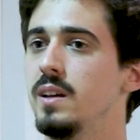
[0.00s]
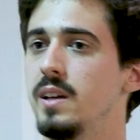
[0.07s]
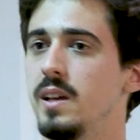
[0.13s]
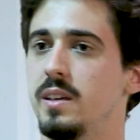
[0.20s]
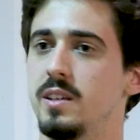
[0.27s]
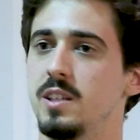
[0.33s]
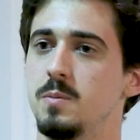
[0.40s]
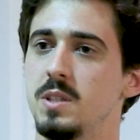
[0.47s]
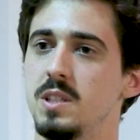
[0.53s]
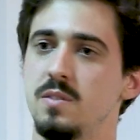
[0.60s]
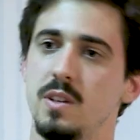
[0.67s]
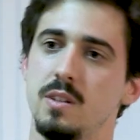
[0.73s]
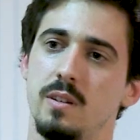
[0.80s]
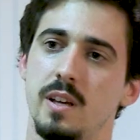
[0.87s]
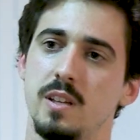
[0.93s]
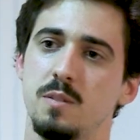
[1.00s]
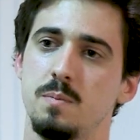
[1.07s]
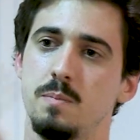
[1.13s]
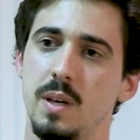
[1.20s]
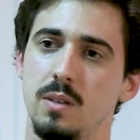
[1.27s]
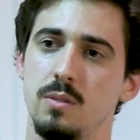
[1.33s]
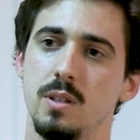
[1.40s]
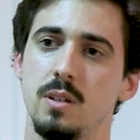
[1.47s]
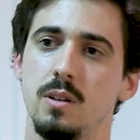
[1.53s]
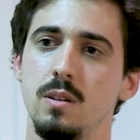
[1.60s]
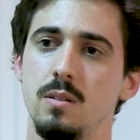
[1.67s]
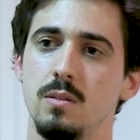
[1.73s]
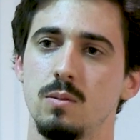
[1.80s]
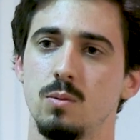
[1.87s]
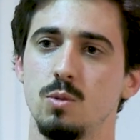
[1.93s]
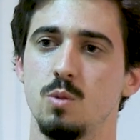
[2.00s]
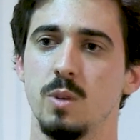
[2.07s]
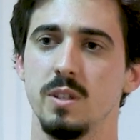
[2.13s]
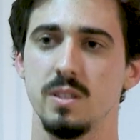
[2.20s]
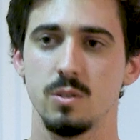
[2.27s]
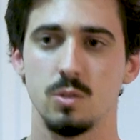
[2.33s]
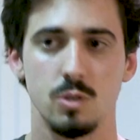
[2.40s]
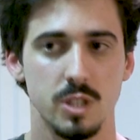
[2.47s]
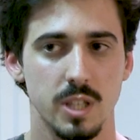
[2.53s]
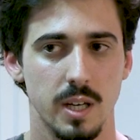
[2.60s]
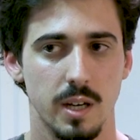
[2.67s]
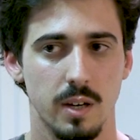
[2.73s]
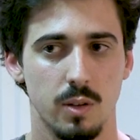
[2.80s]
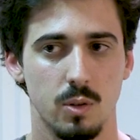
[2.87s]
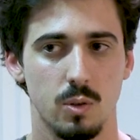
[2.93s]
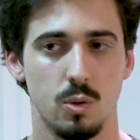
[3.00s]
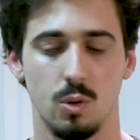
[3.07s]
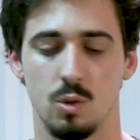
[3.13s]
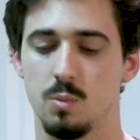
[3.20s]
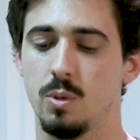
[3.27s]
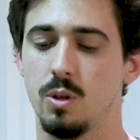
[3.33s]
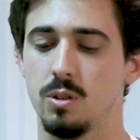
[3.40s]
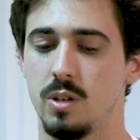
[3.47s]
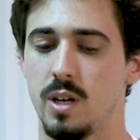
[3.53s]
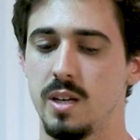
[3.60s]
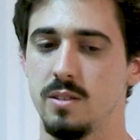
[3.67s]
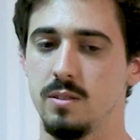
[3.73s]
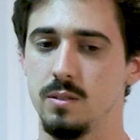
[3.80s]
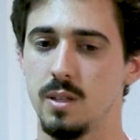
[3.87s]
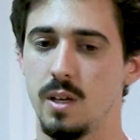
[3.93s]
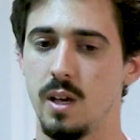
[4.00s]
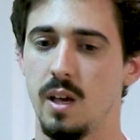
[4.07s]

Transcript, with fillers: et qui est spécifié dans la spec Unicode, ou du moins c'est ce que j'ai pu comprendre en la lisant.